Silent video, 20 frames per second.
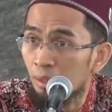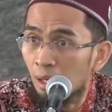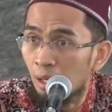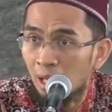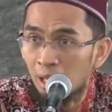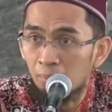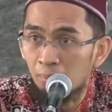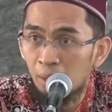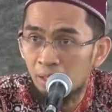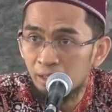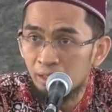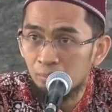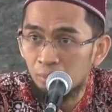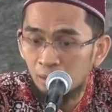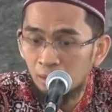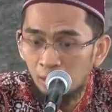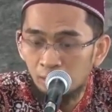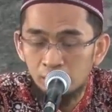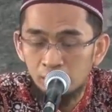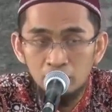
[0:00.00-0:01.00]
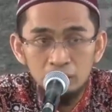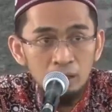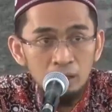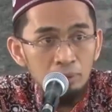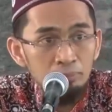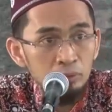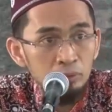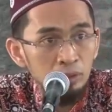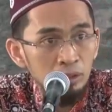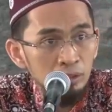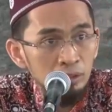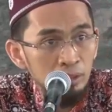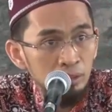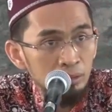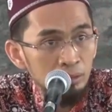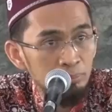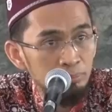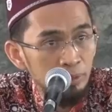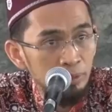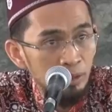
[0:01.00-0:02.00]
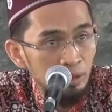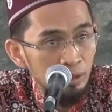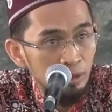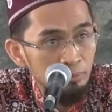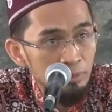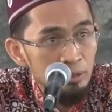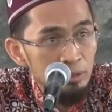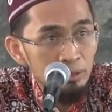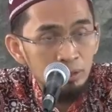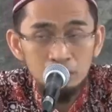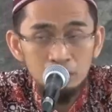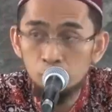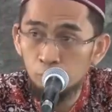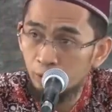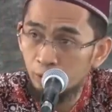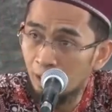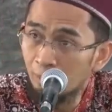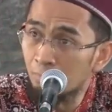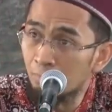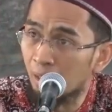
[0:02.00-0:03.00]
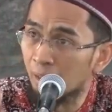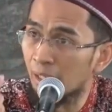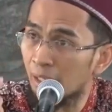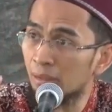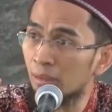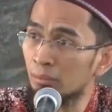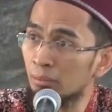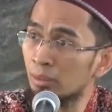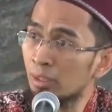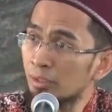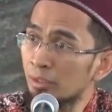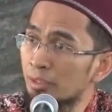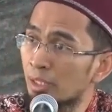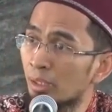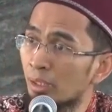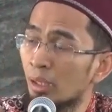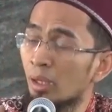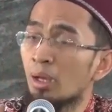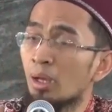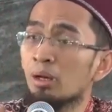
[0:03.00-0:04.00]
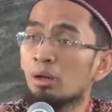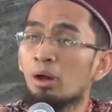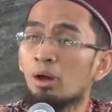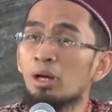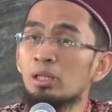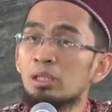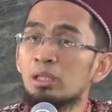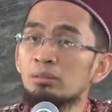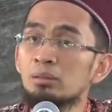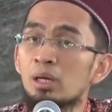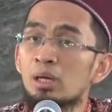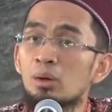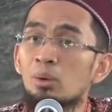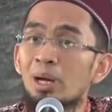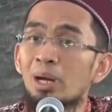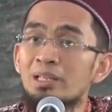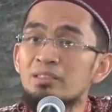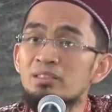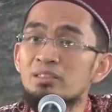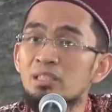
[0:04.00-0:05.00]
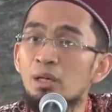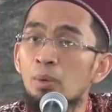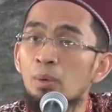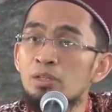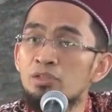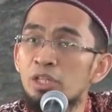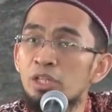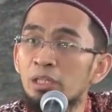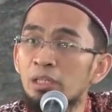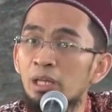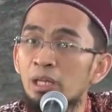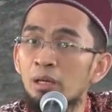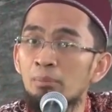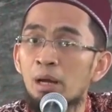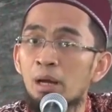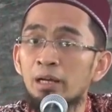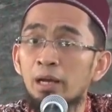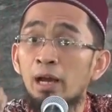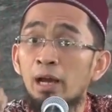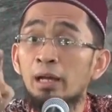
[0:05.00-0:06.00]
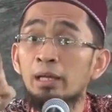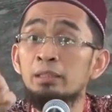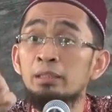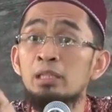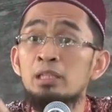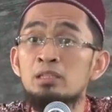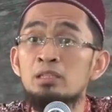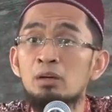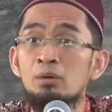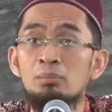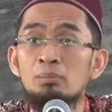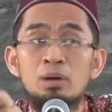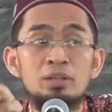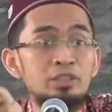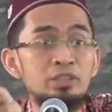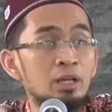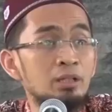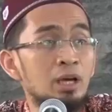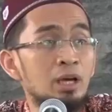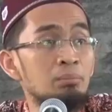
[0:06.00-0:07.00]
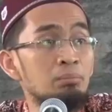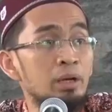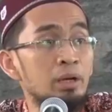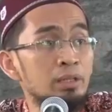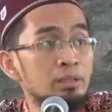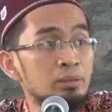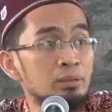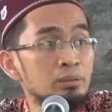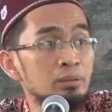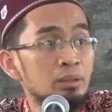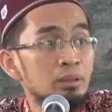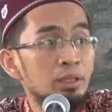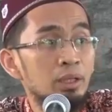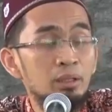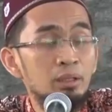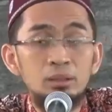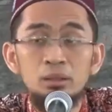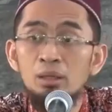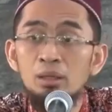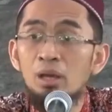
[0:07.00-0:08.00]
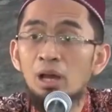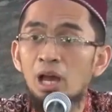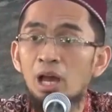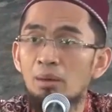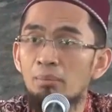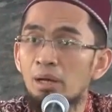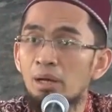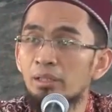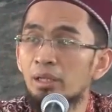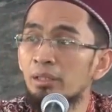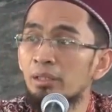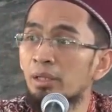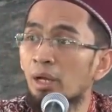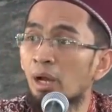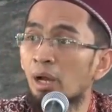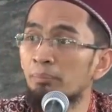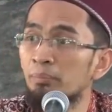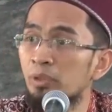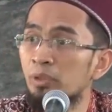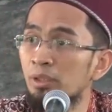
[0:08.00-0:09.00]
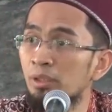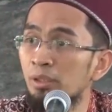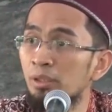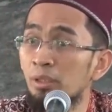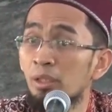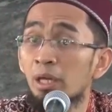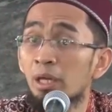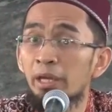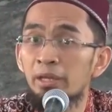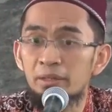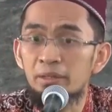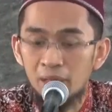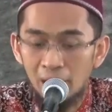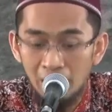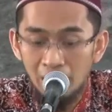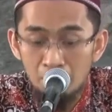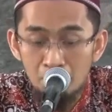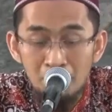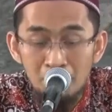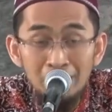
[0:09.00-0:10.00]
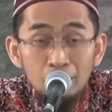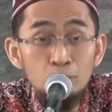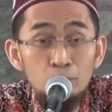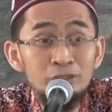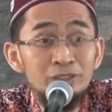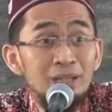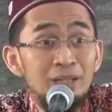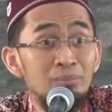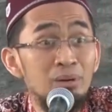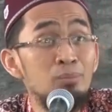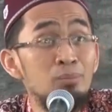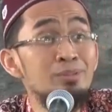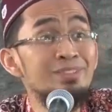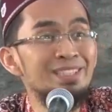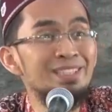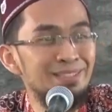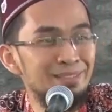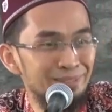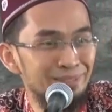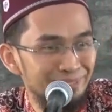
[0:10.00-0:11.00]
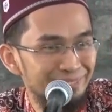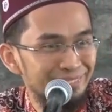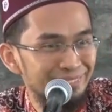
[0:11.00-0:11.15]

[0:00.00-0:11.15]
Hambanya berkata Alhamdulillahi Rabbil Alamin Kemudian bagian Allahnya Kalau Allah Azza wa Jalla Maka akan dijawab bacaan hamba itu ya. Hamadani abdi Hei hambaku sedang memujiku